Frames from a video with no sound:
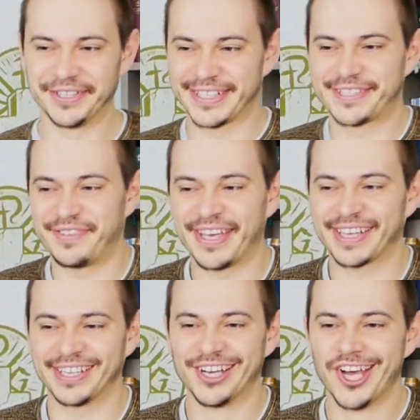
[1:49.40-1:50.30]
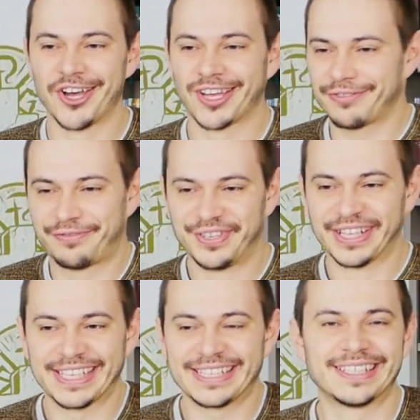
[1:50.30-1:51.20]
und das wäre viel
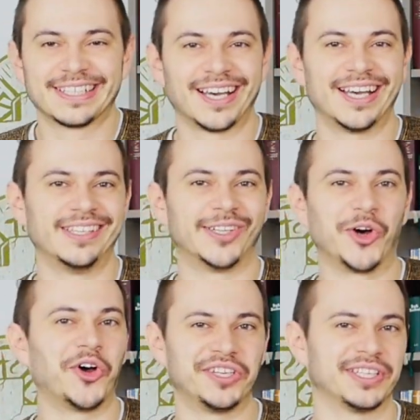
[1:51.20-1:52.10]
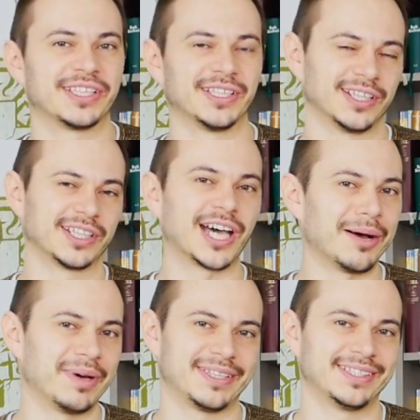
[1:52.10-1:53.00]
richtiger in der heutigen
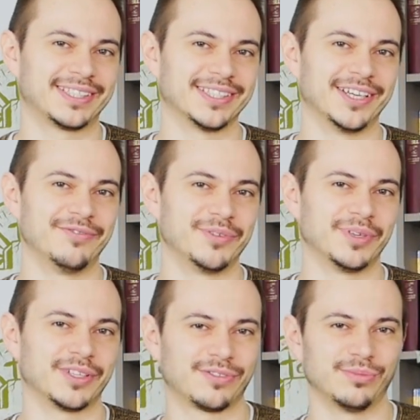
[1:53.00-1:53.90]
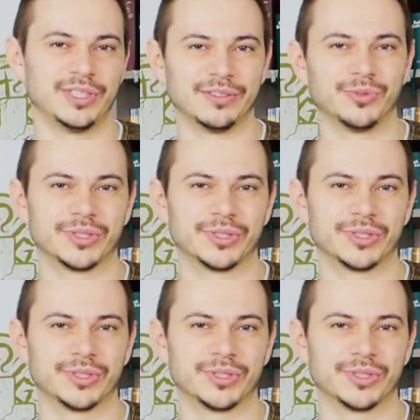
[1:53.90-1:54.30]
Grammatik, äh, wie man das formulieren